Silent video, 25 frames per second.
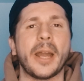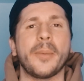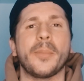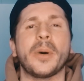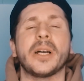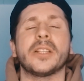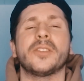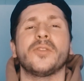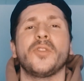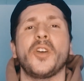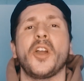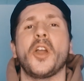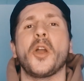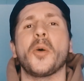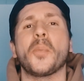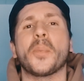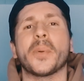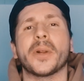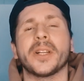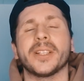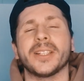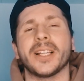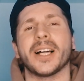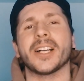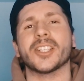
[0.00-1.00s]
Матвею
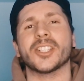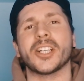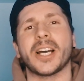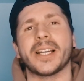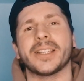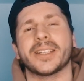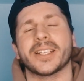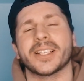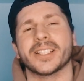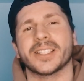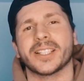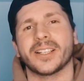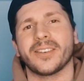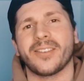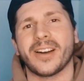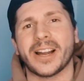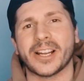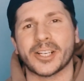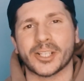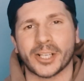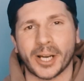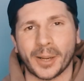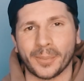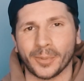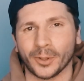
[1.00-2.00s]
продолжать разрывать
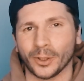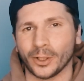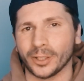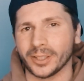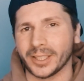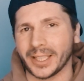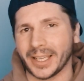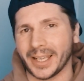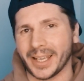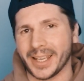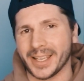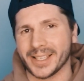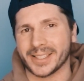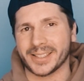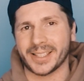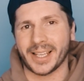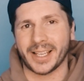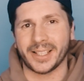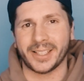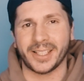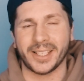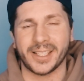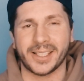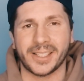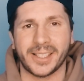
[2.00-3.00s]
шаблоны и
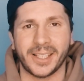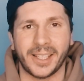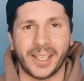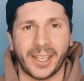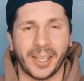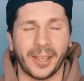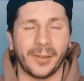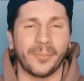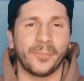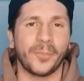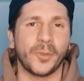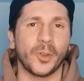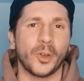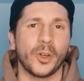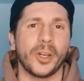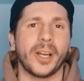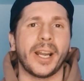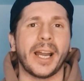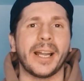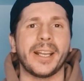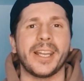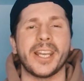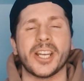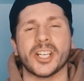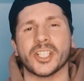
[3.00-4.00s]
статистики. Ну и,
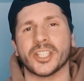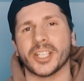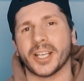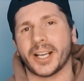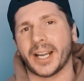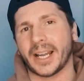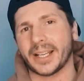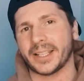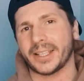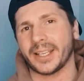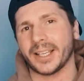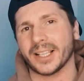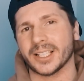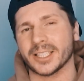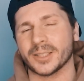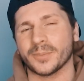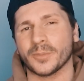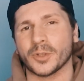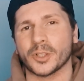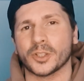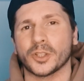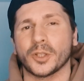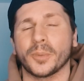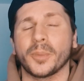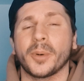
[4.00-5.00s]
конечно, хотелось бы,
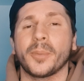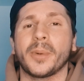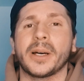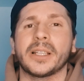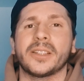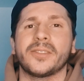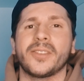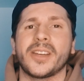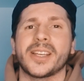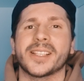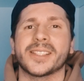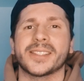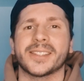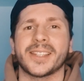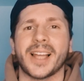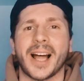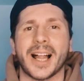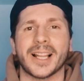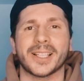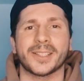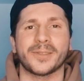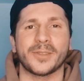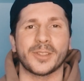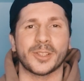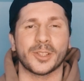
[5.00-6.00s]
чтобы Матвей
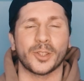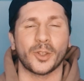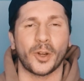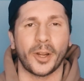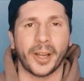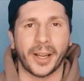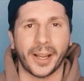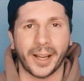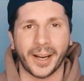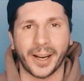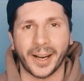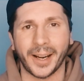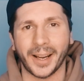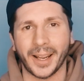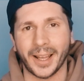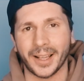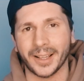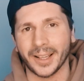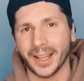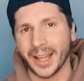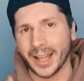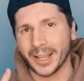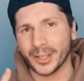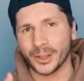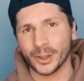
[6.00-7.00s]
стал звездой КХЛ,
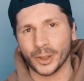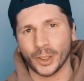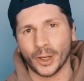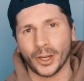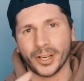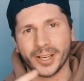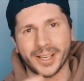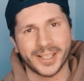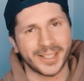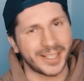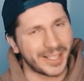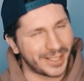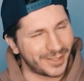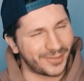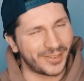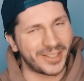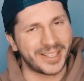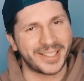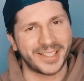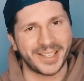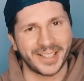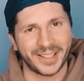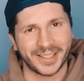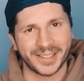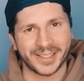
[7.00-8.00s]
но не
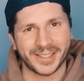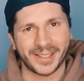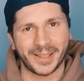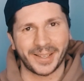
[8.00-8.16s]
зазвездился.